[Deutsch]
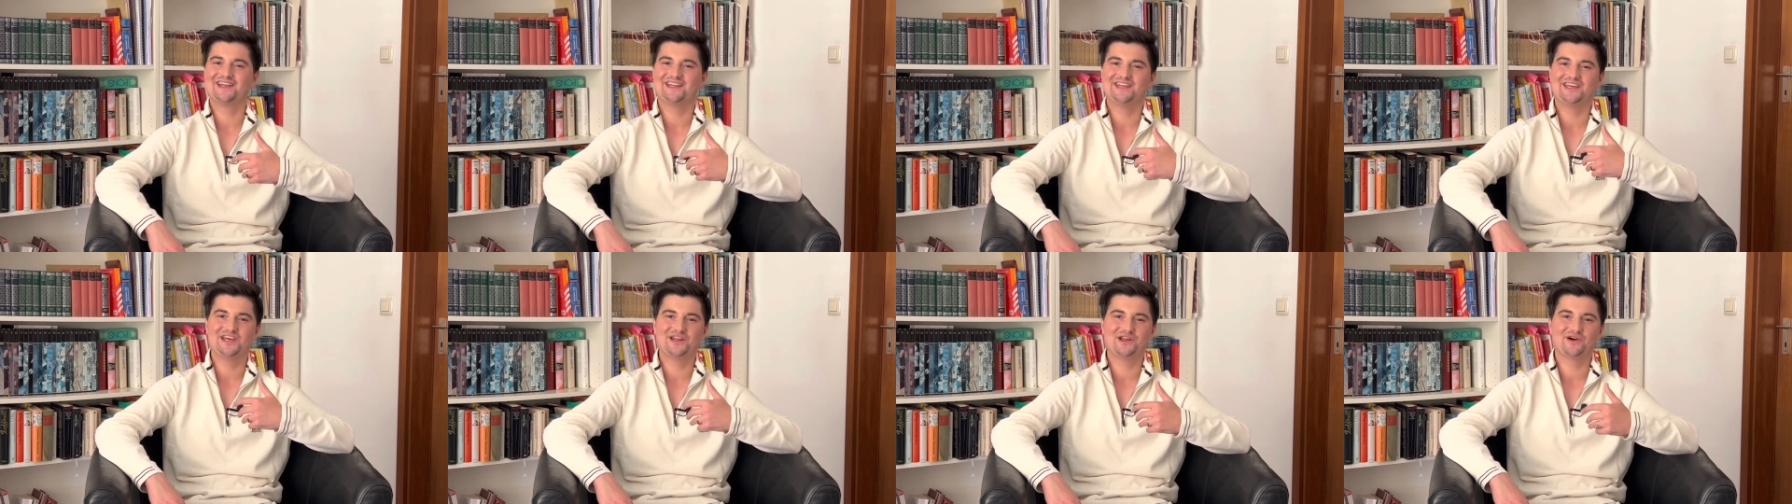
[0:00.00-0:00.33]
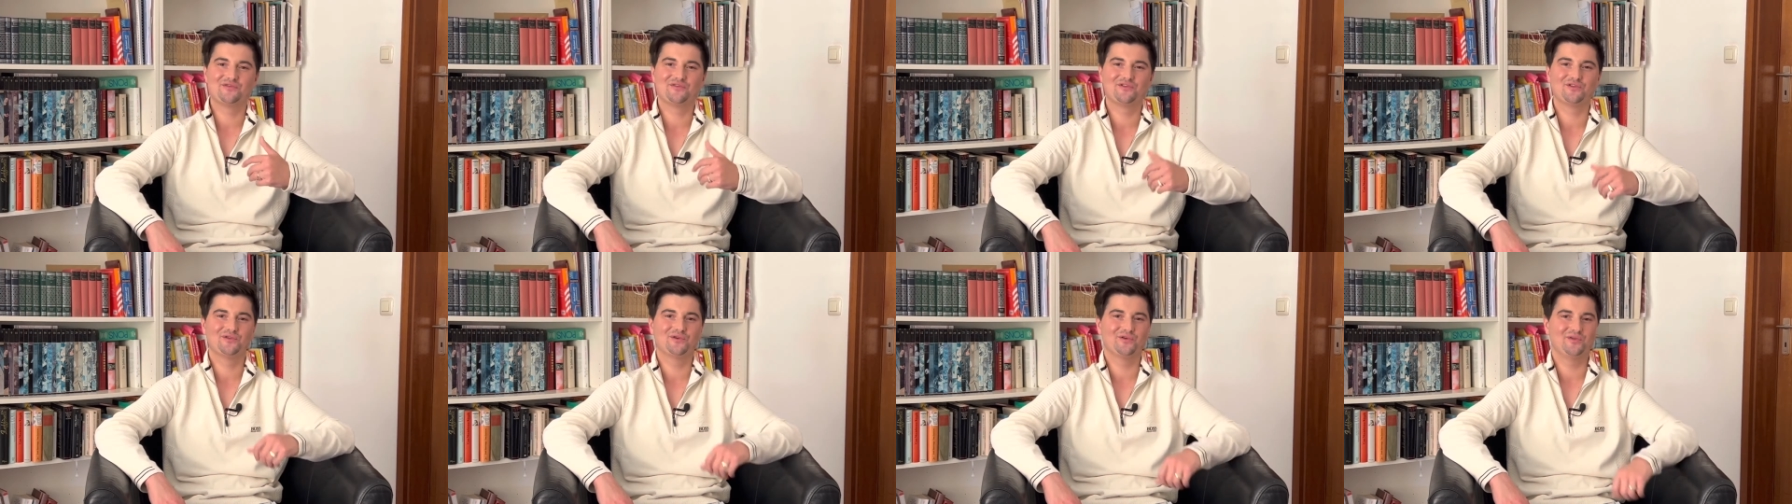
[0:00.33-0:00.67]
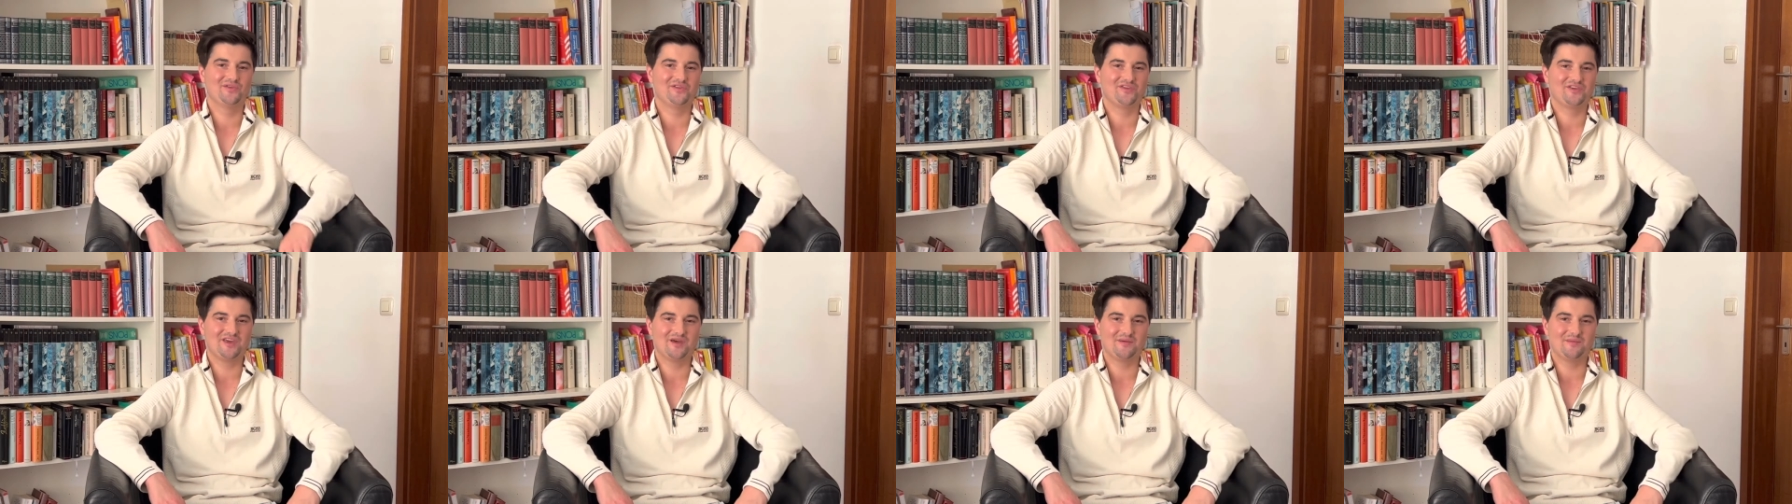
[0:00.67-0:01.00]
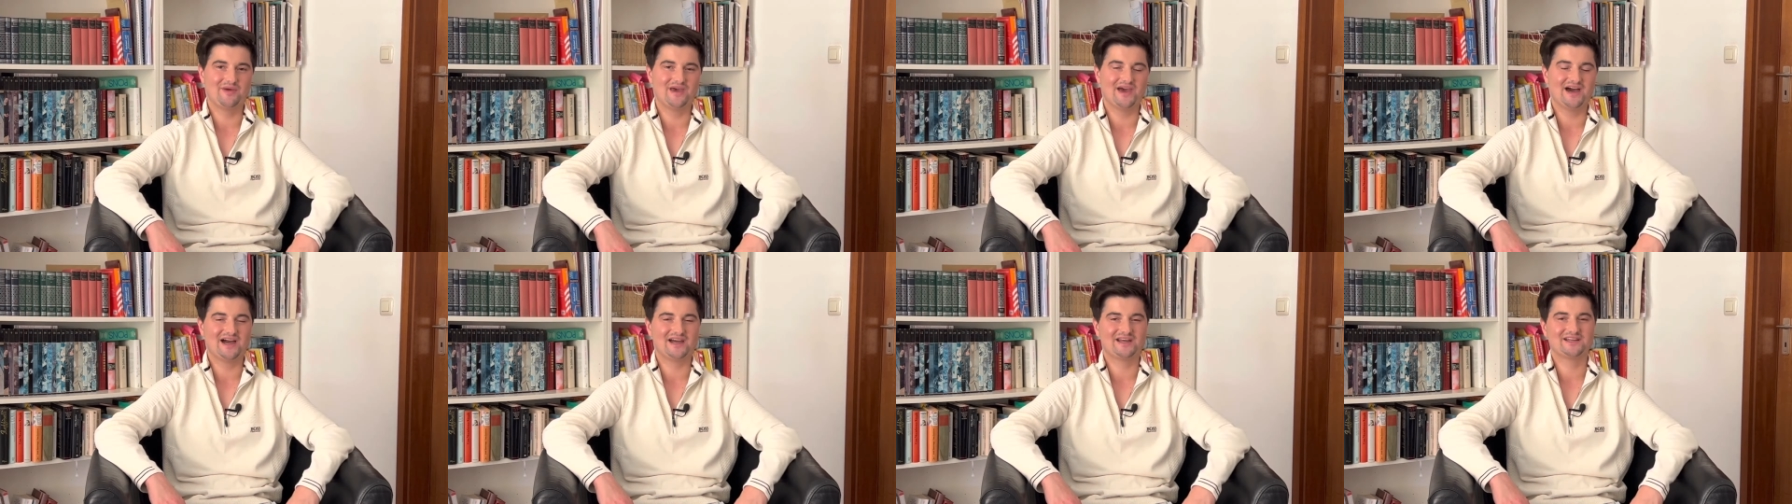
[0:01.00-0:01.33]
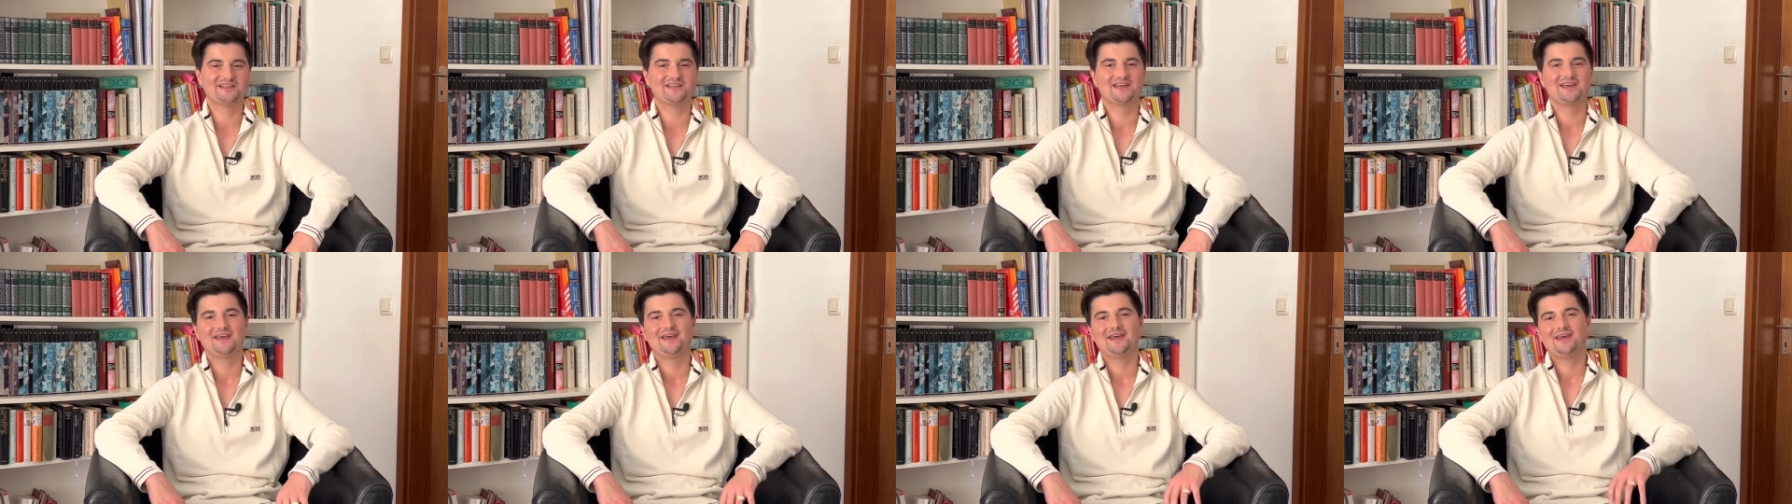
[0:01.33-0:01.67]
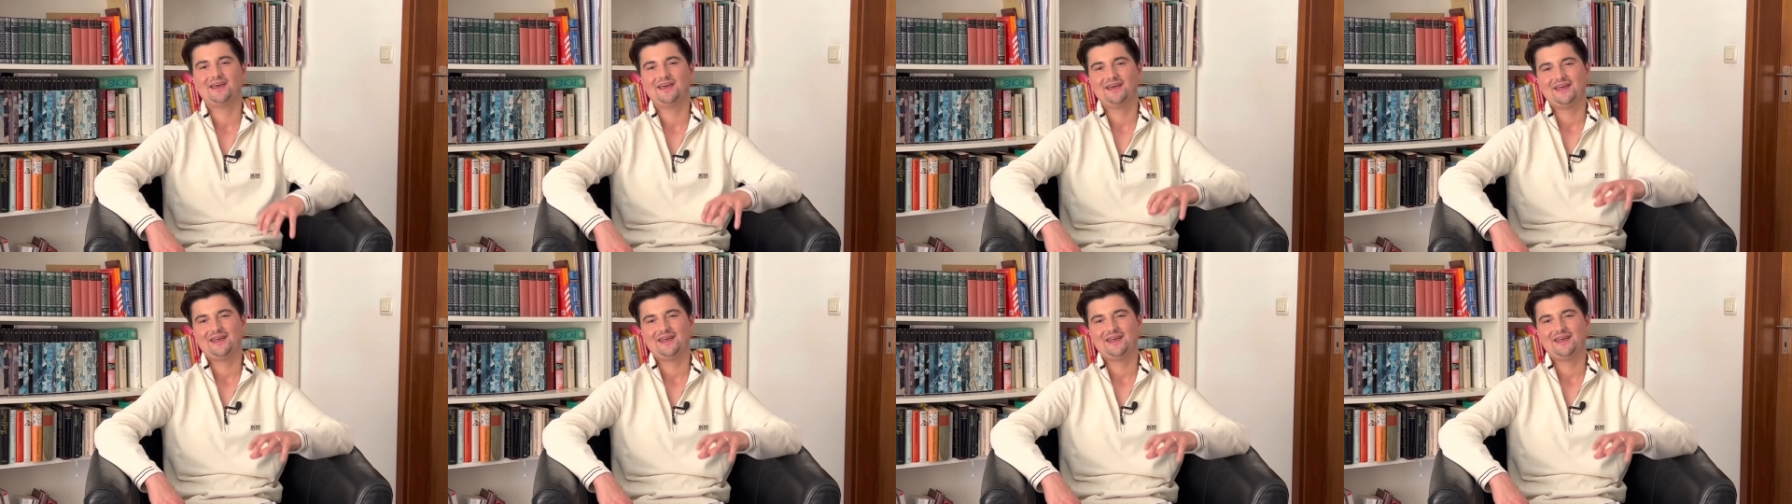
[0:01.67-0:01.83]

hat jeder von uns gemerkt,